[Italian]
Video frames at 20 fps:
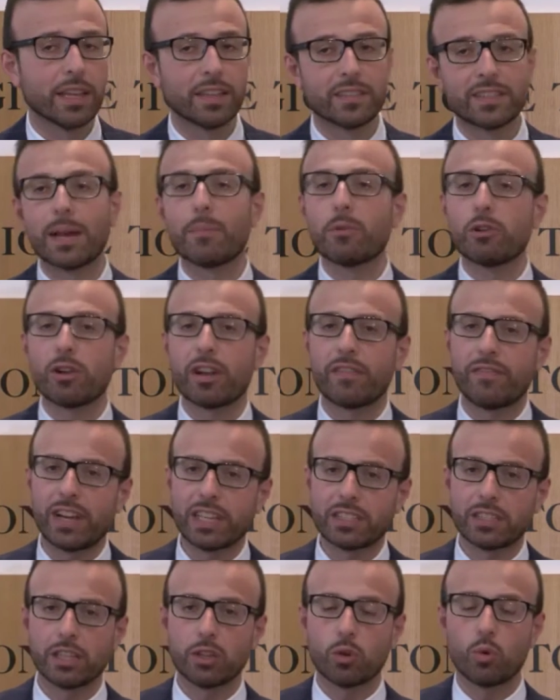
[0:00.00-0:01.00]
Siamo in una
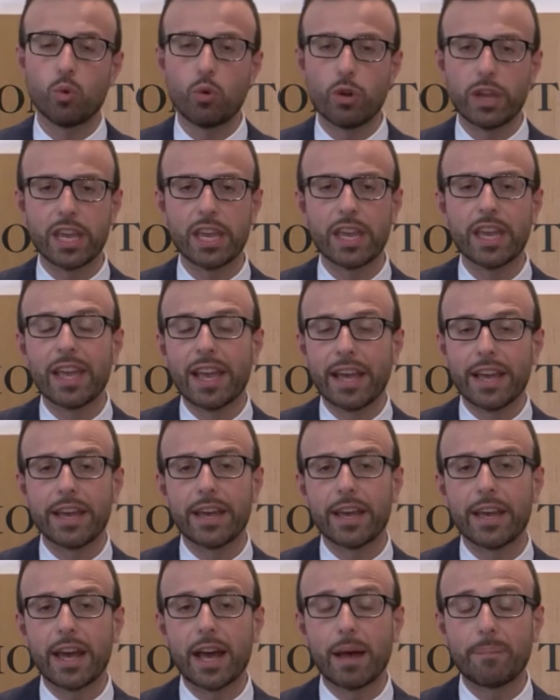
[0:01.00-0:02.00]
fase in cui eh,